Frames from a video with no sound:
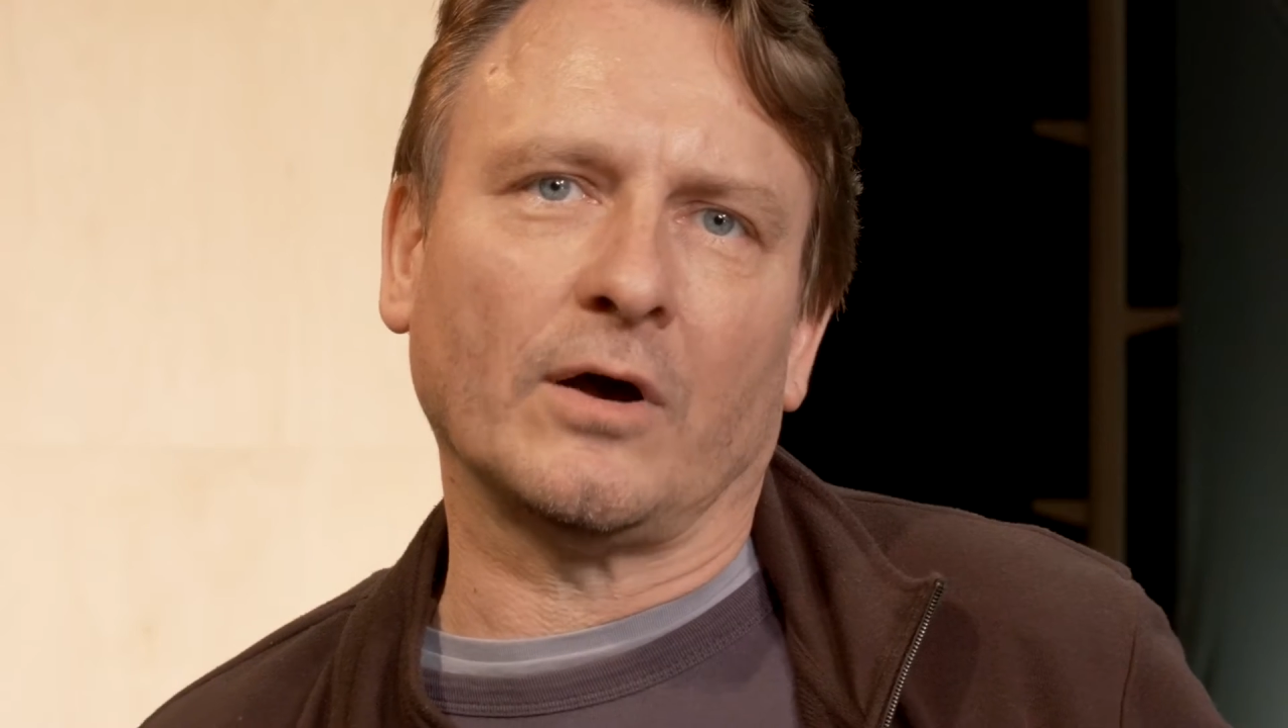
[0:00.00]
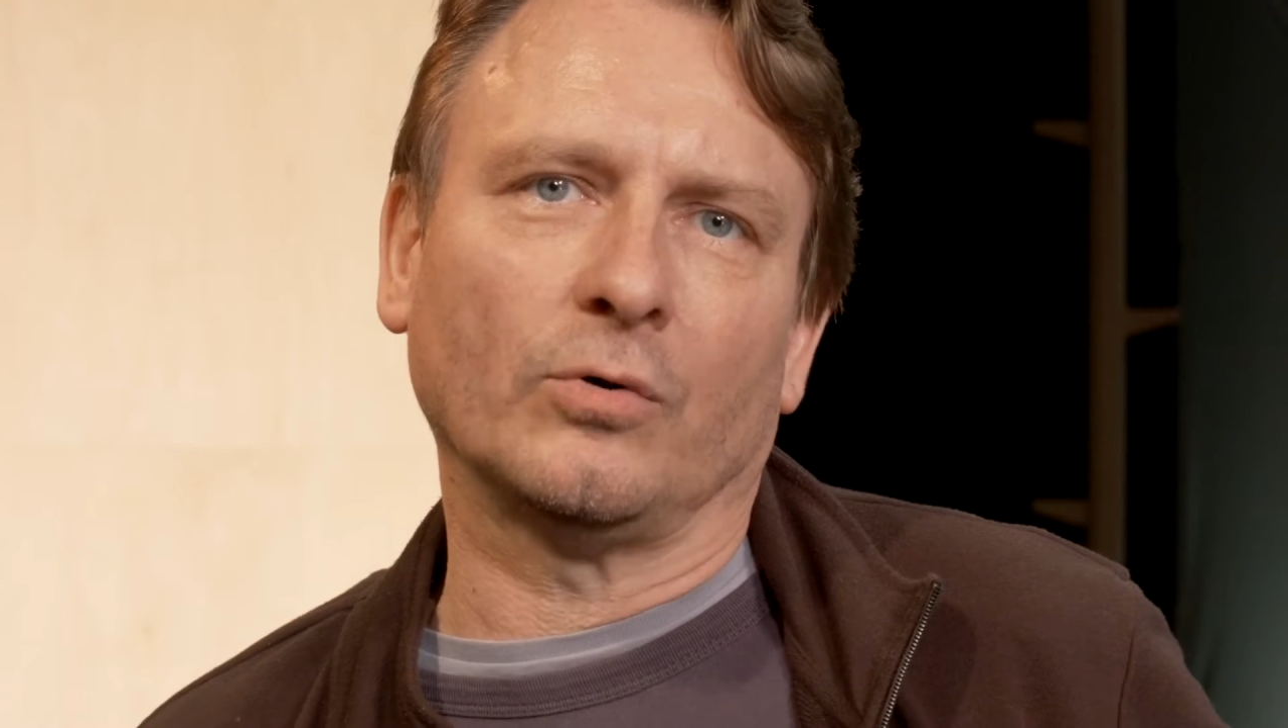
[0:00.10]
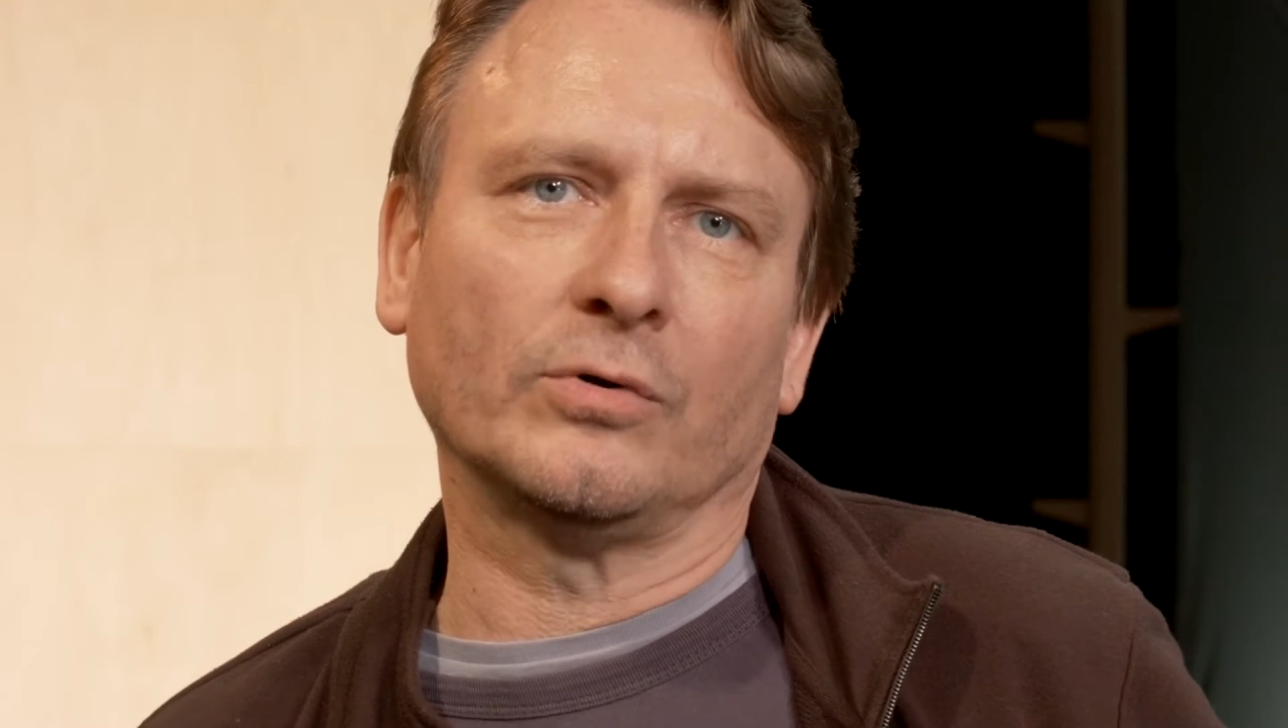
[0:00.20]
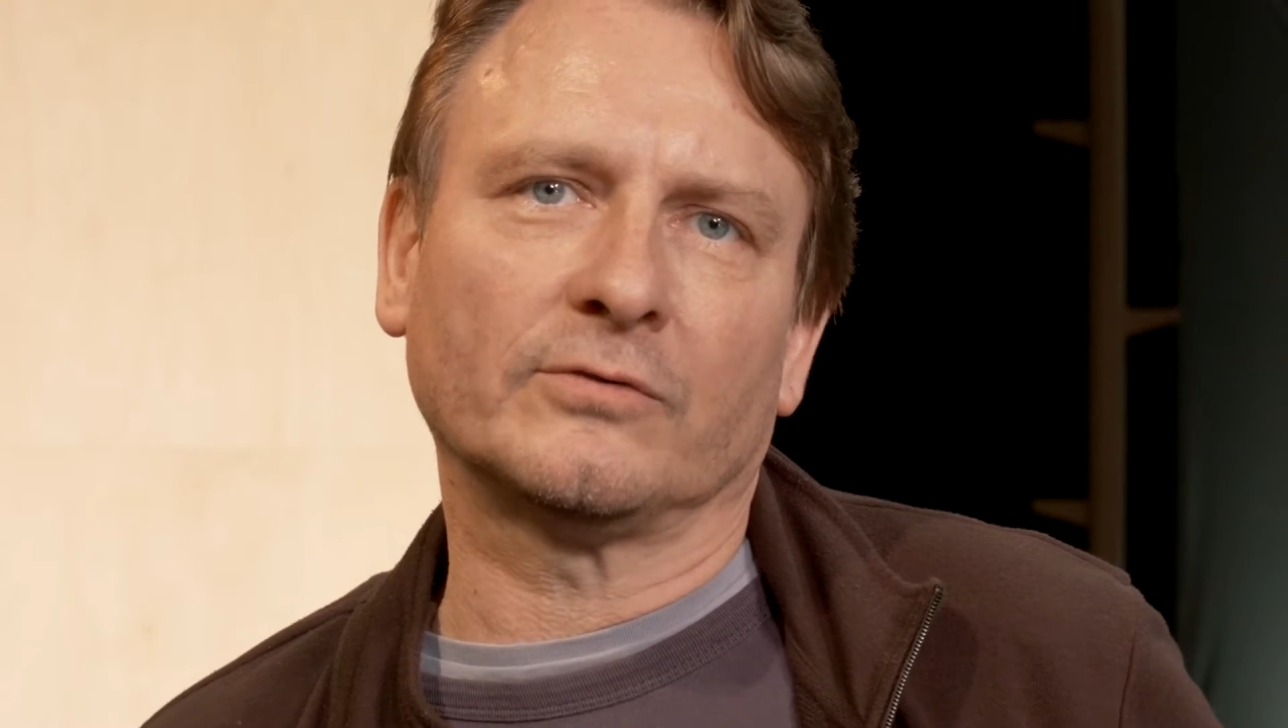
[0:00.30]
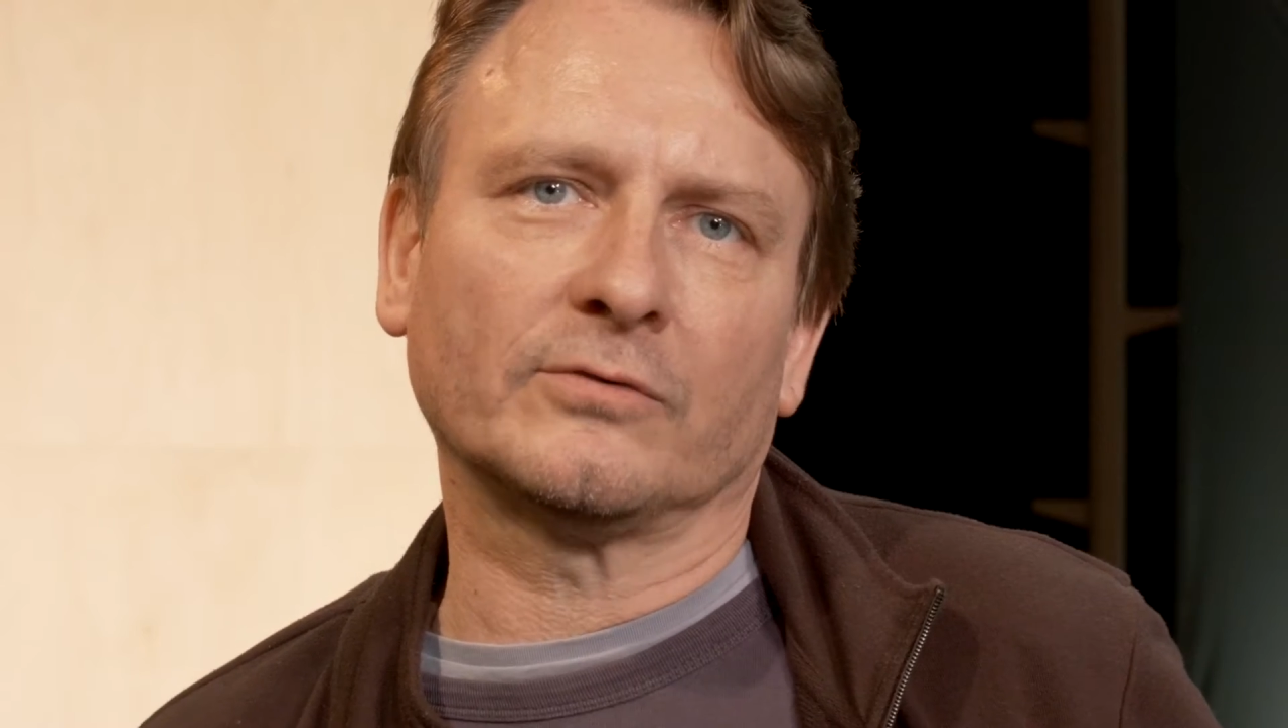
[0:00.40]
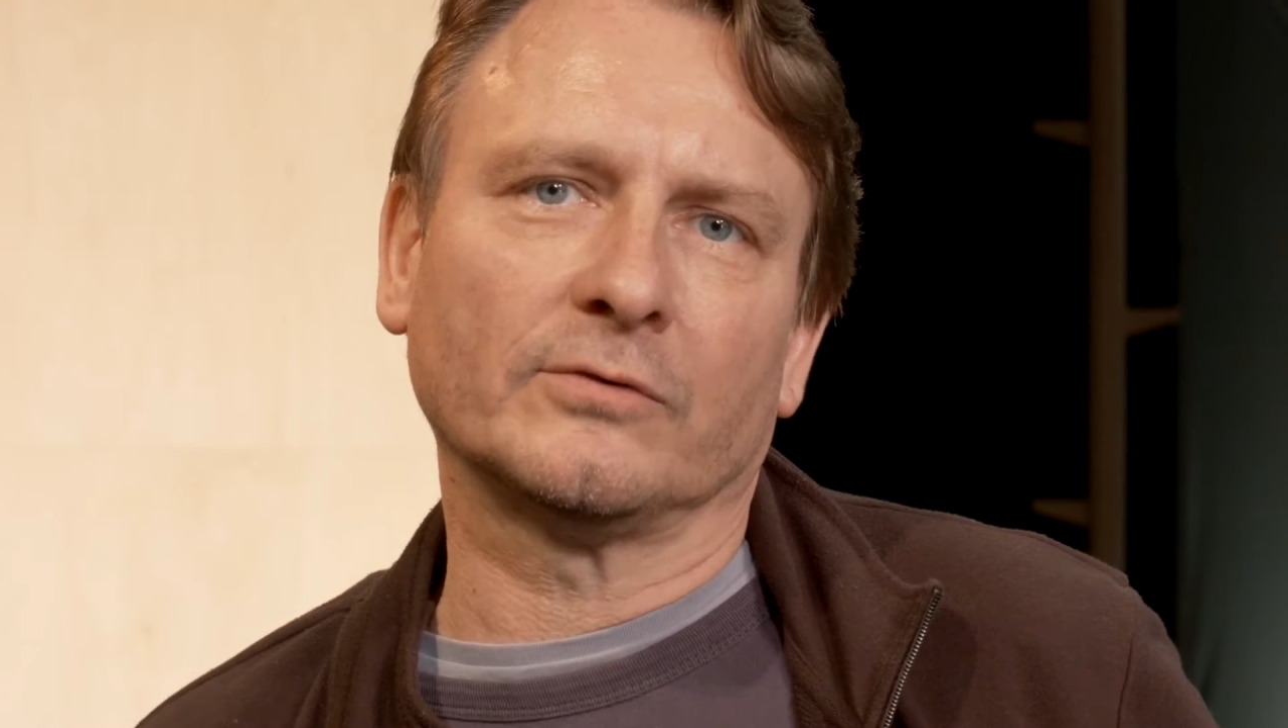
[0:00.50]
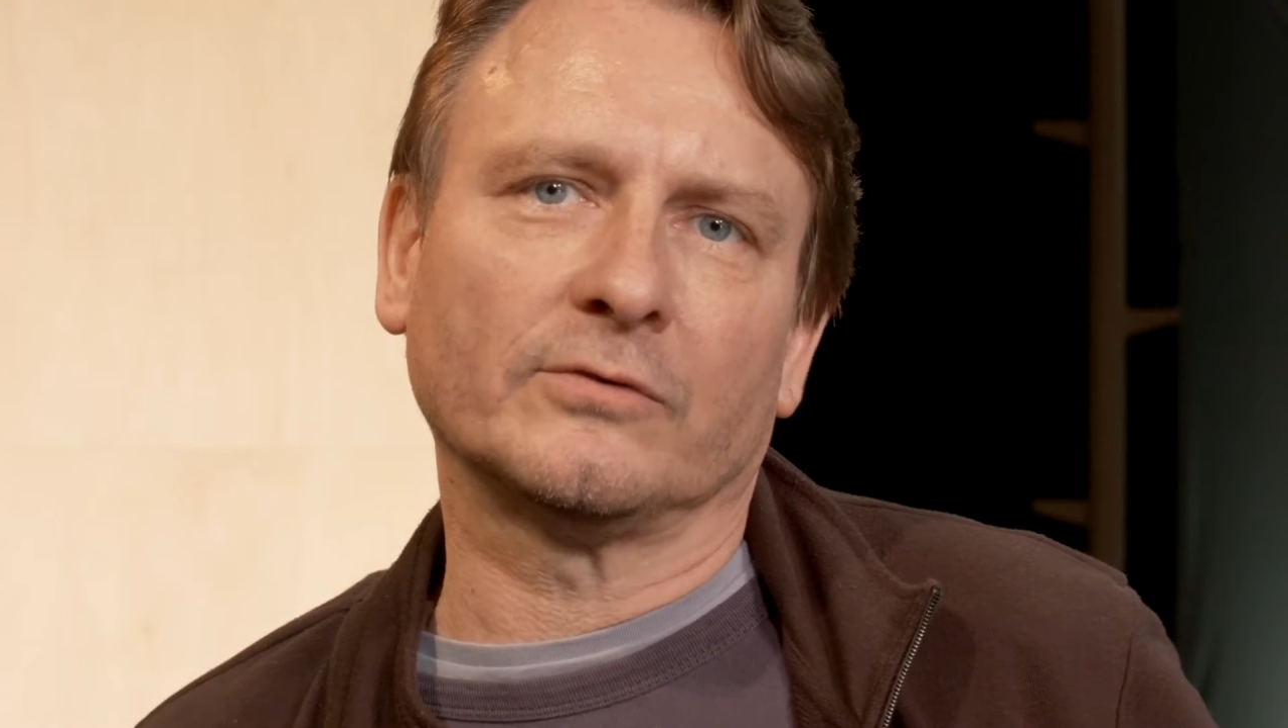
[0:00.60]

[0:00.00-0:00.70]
aus